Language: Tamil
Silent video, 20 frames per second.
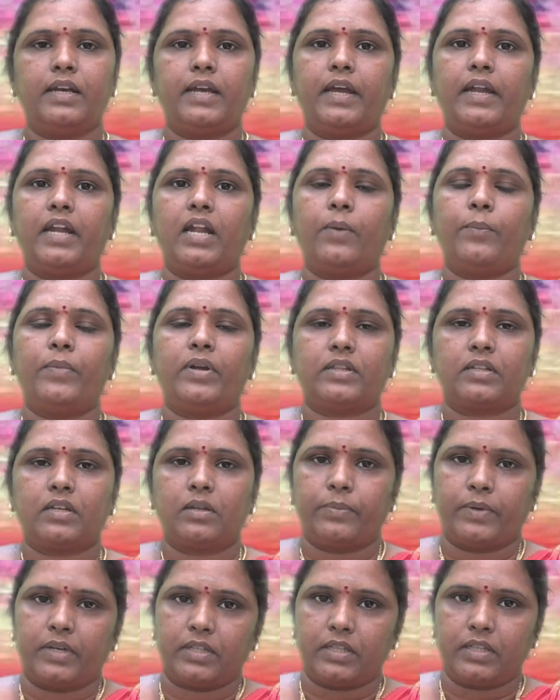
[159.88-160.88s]
ஏழாம்
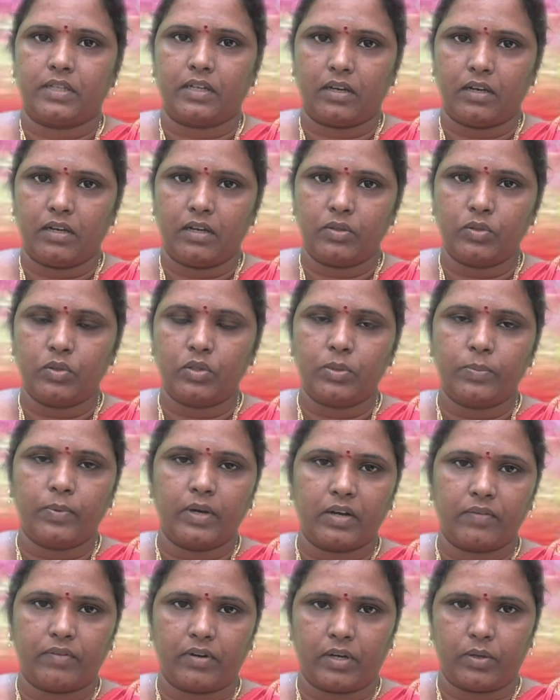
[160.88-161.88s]
இடத்துல பார்த்தீங்கன்னா குரு
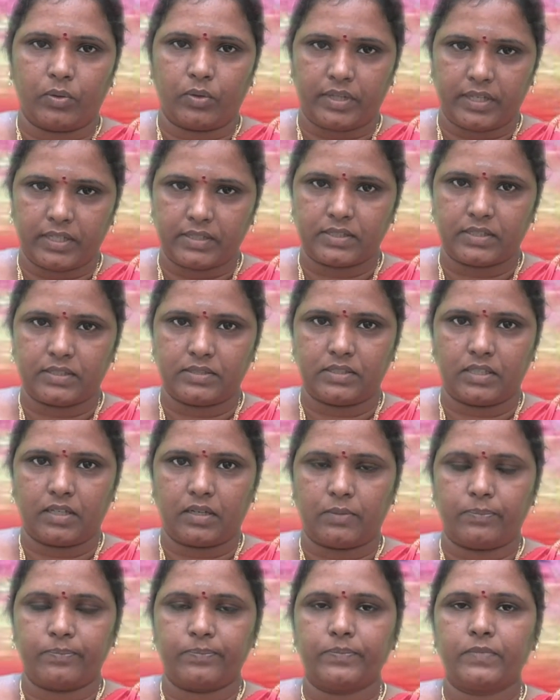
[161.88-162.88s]
பகவானுடைய
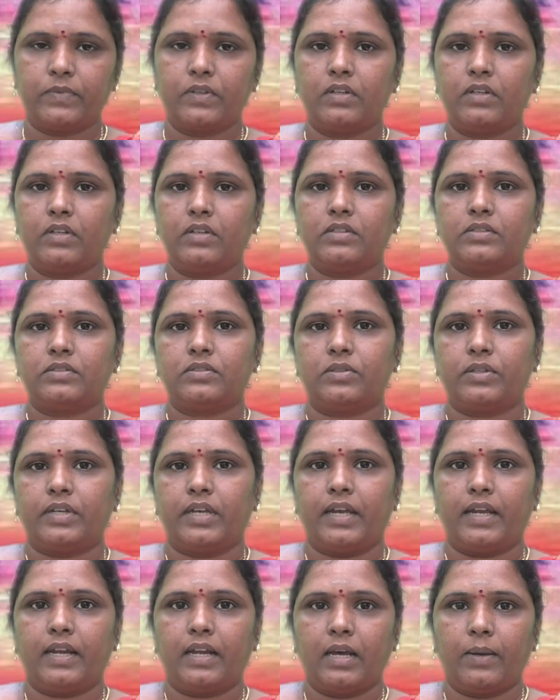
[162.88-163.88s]
சஞ்சாரம் ஸோ
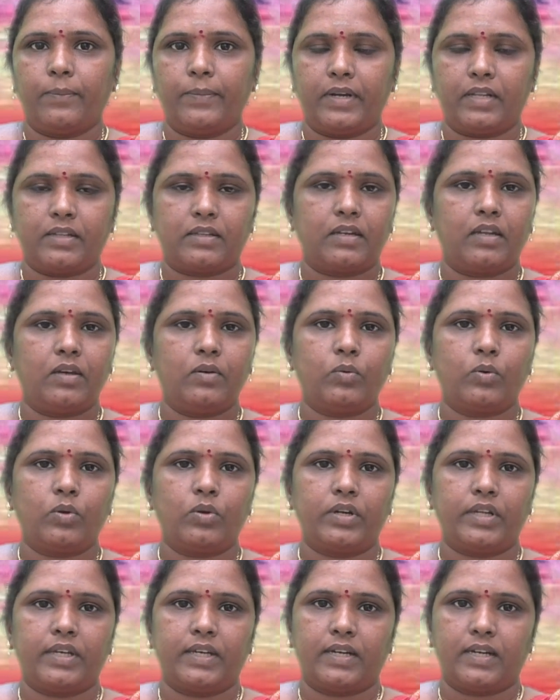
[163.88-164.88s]
ஏழாம் இடத்துல
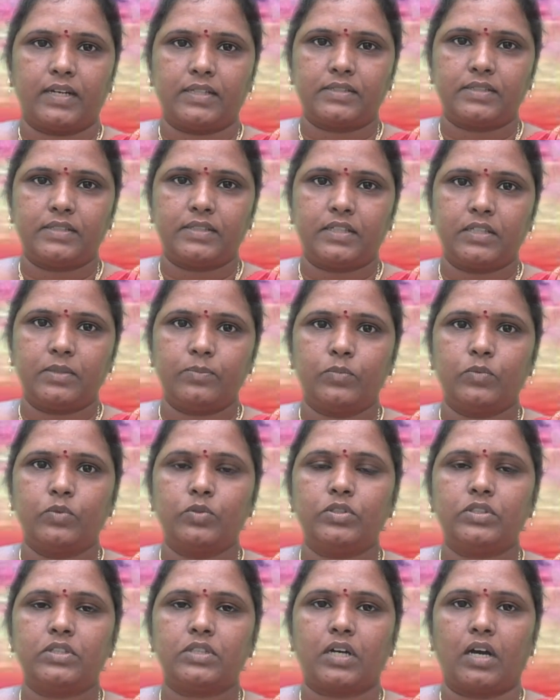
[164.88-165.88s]
உங்களுடைய ராசிக்கு
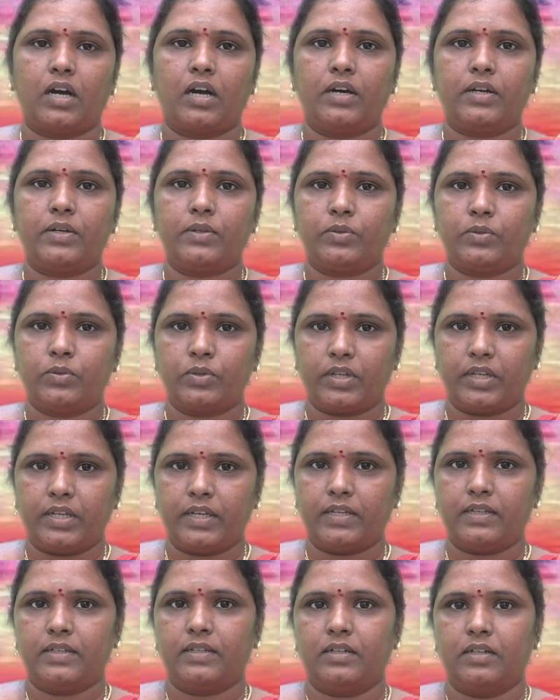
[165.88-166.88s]
மூன்று
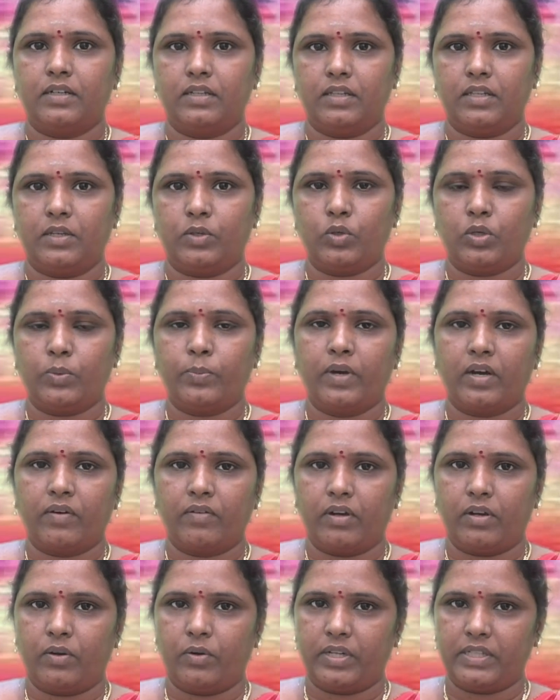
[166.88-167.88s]
ஆறுக்குரிய இந்த குரு
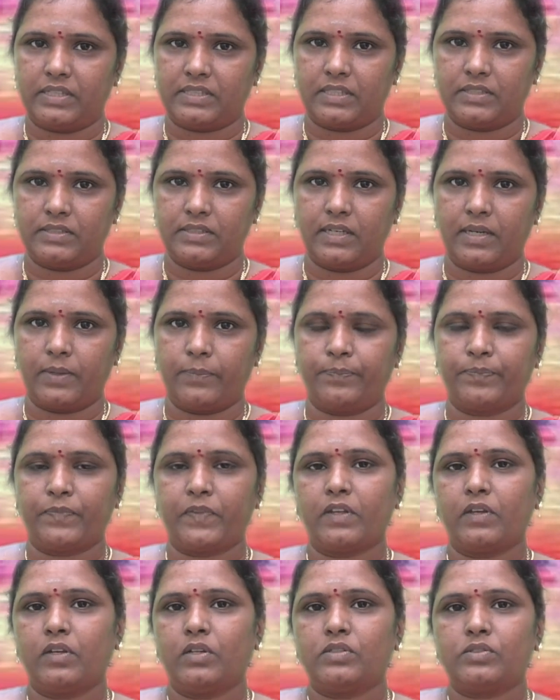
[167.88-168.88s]
பகவானுடைய சஞ்சாரம்
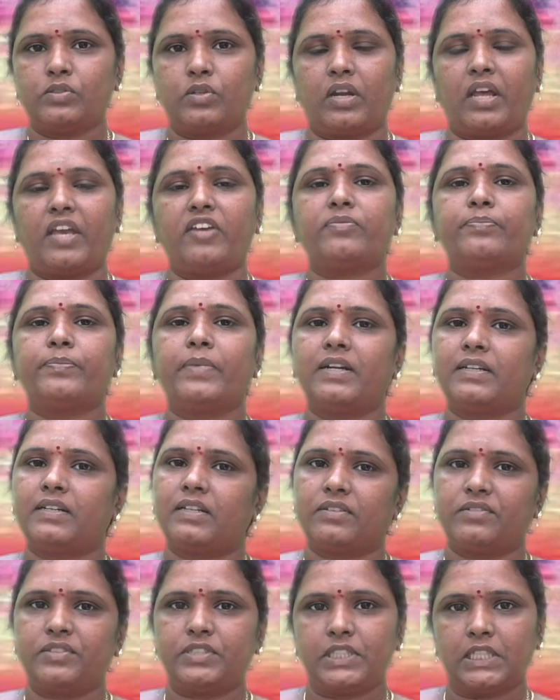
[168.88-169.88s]
ஸோ லைஃப்
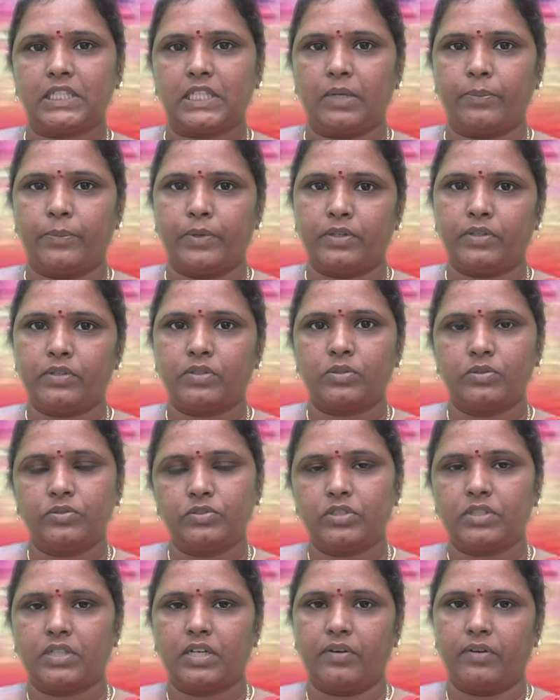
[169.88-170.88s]
பார்ட்னர் விஷயத்தில் மட்டும்
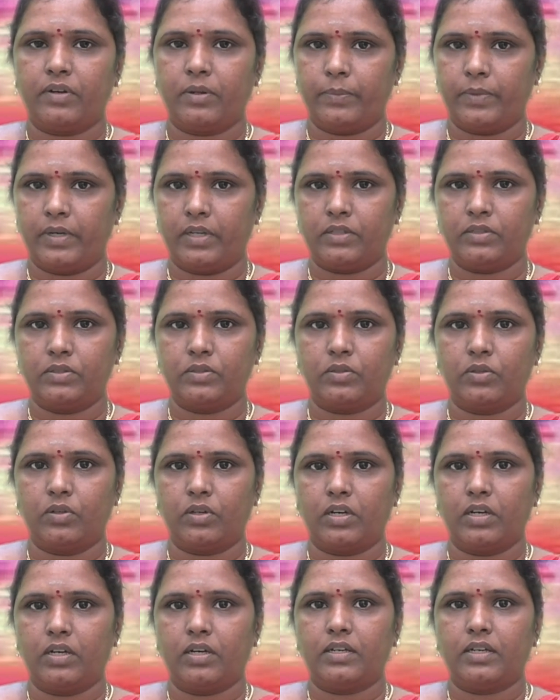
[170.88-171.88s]
கொஞ்சம் கவனமாக
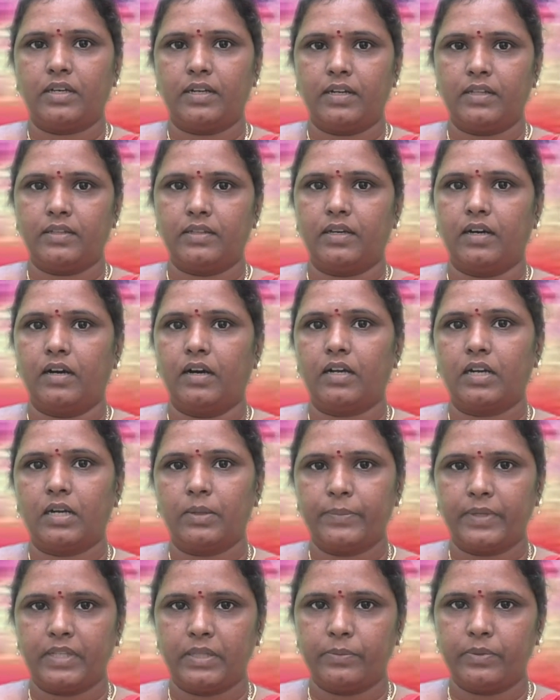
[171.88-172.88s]
இருந்துக்கோங்க ஏன்னா அந்த
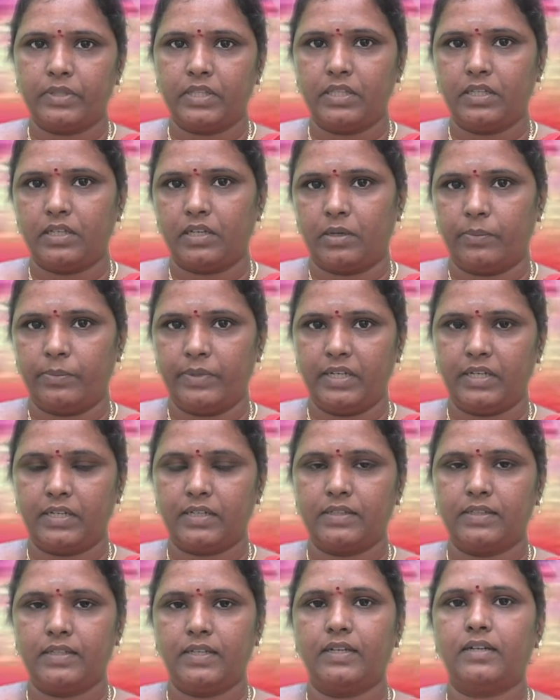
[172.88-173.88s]
ஆறாம் அதிபதி
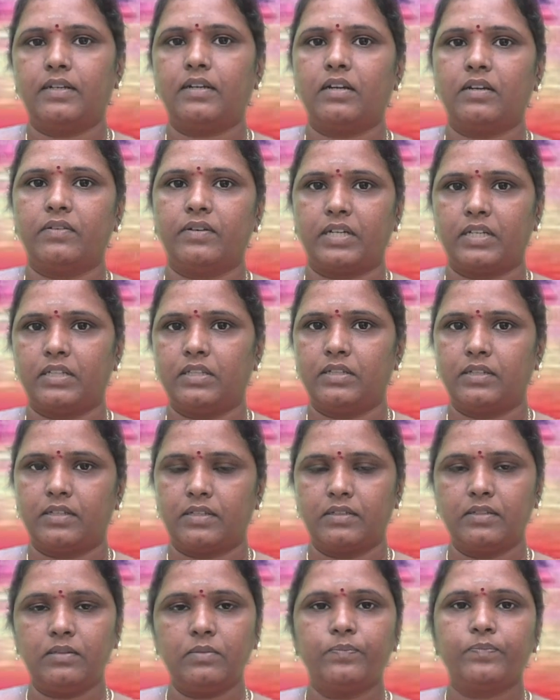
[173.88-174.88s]
அப்படின்றது ஏழில்
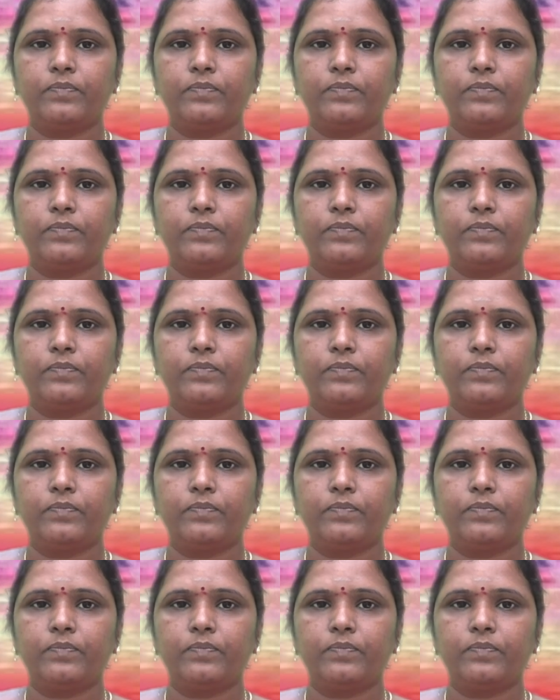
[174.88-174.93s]
வரதுன்றது